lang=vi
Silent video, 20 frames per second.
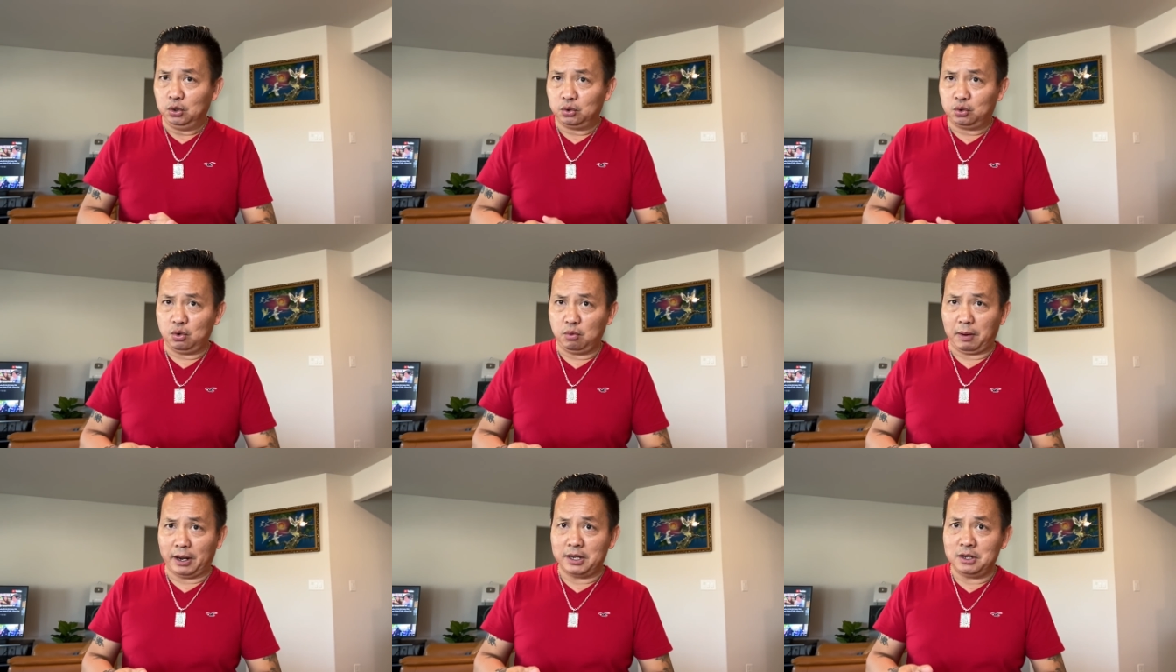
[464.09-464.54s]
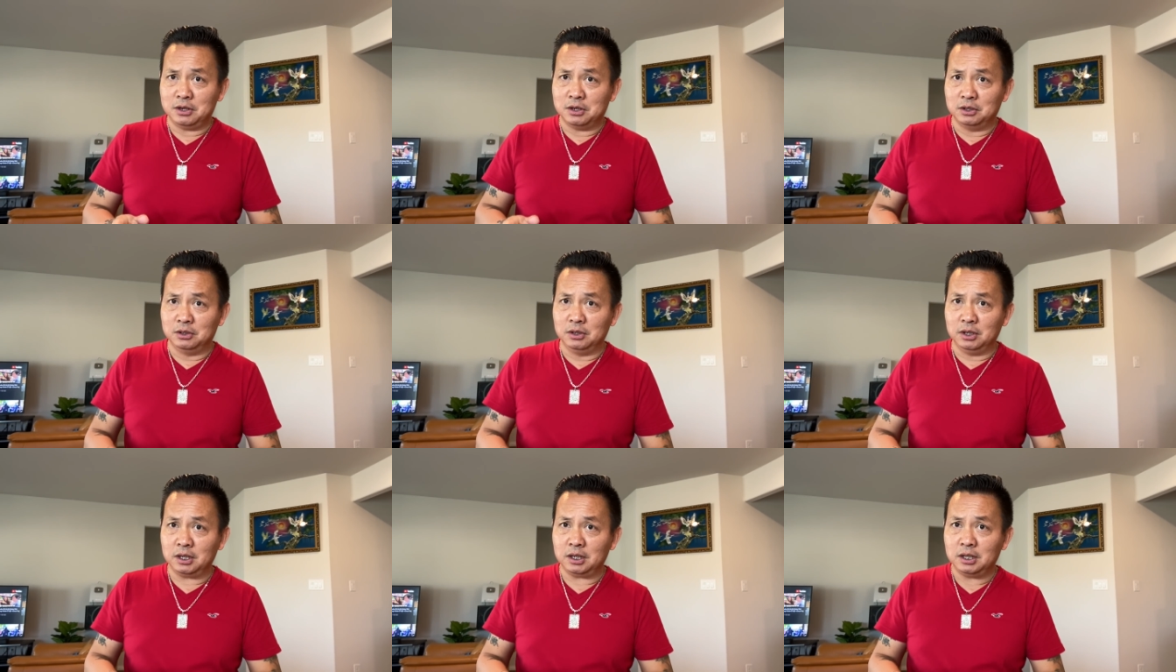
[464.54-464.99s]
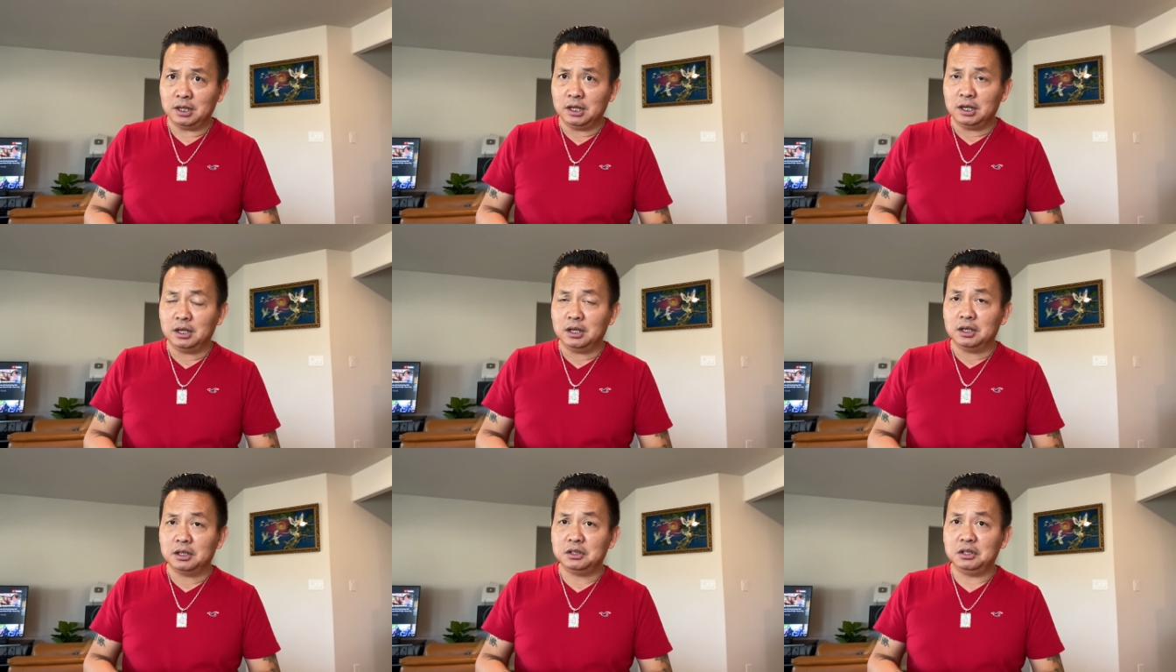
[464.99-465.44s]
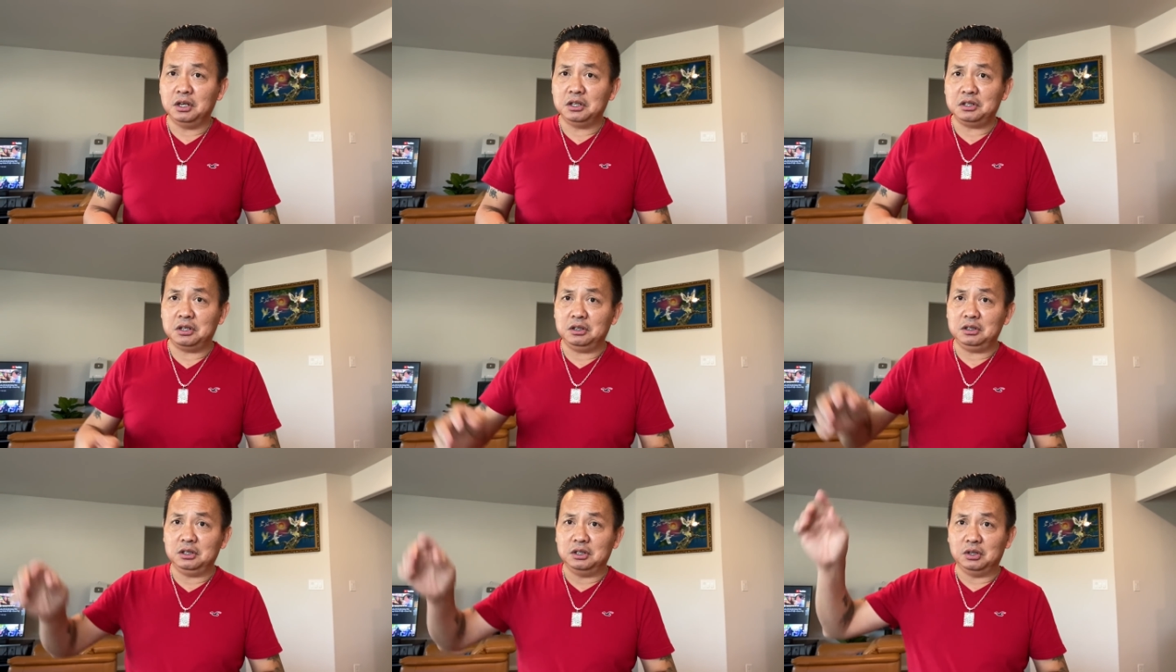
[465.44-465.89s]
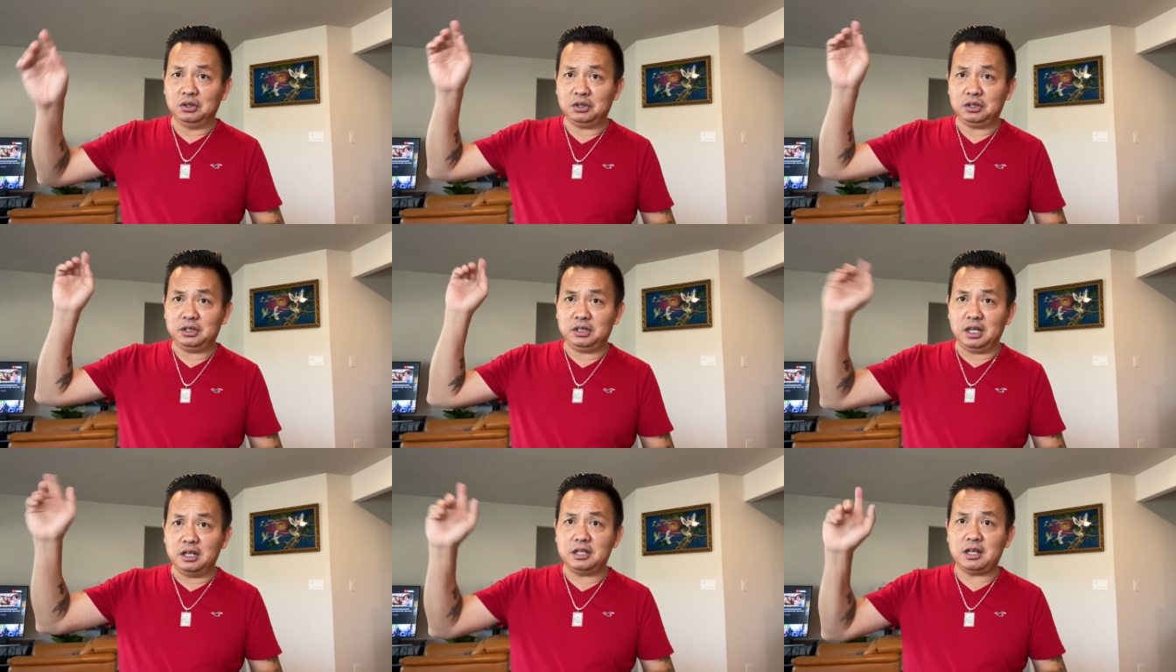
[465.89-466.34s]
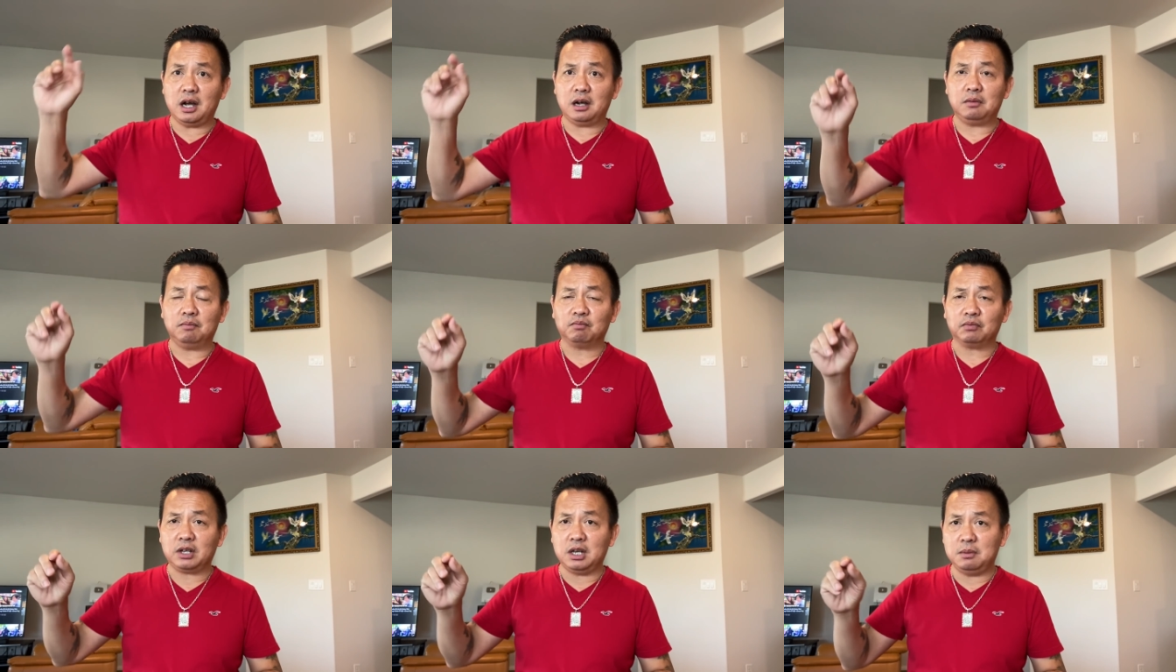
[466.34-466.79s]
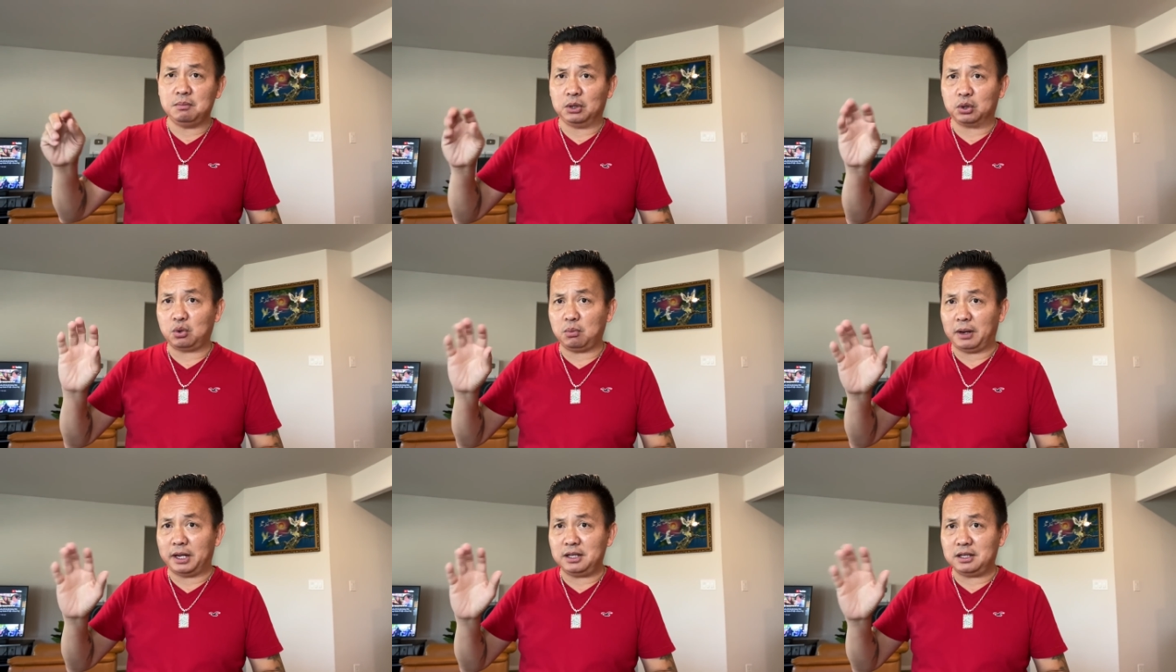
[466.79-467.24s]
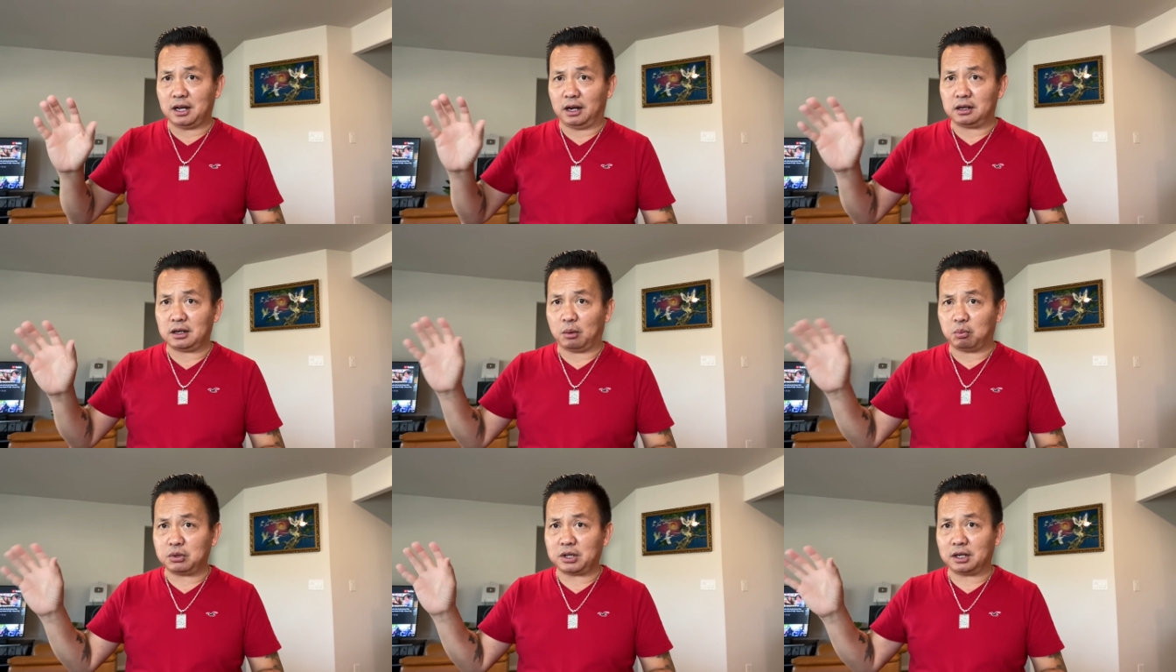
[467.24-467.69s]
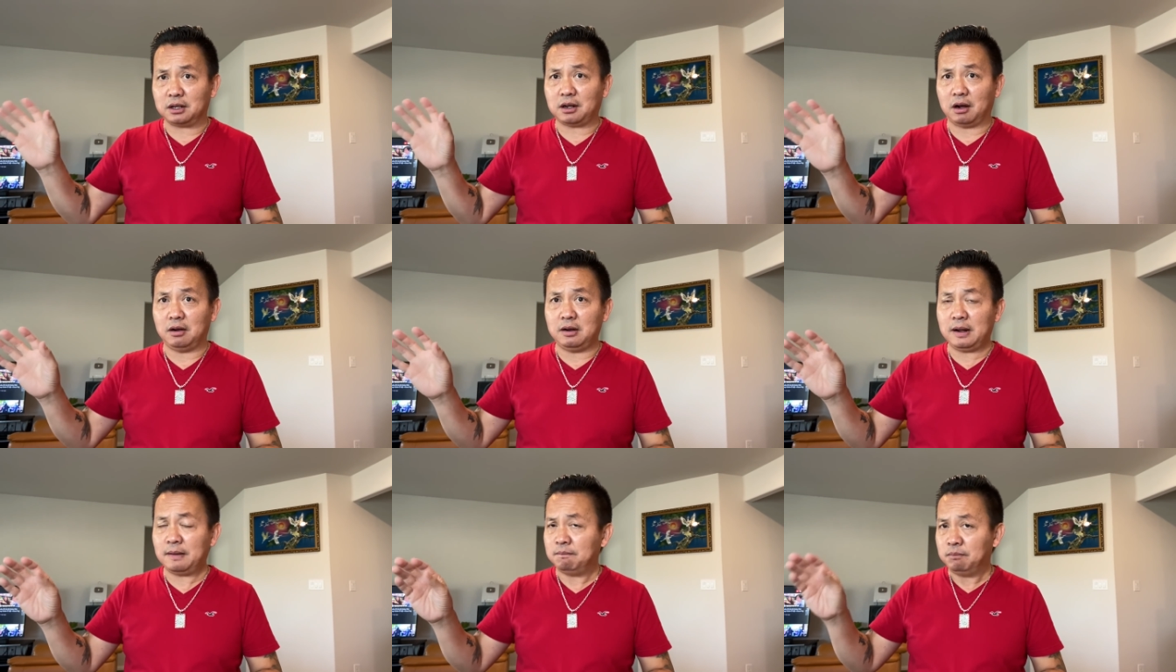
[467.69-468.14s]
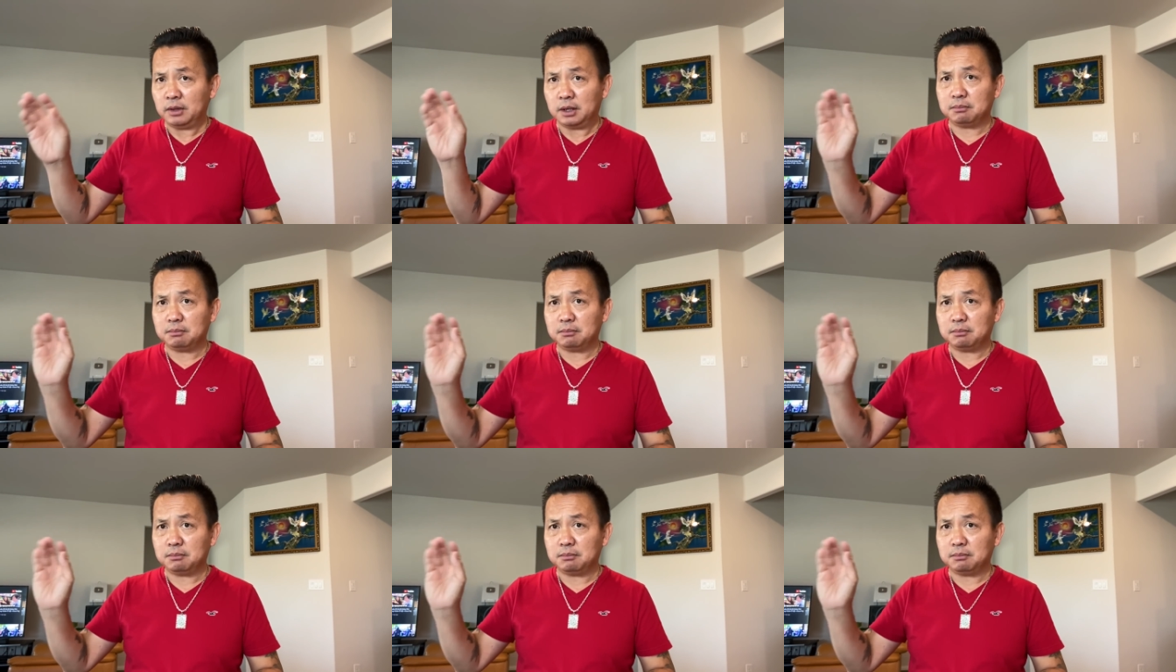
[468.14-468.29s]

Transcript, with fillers: chú bảy hứa với những người di dân khi mà chú Bảy vận động tranh cử á,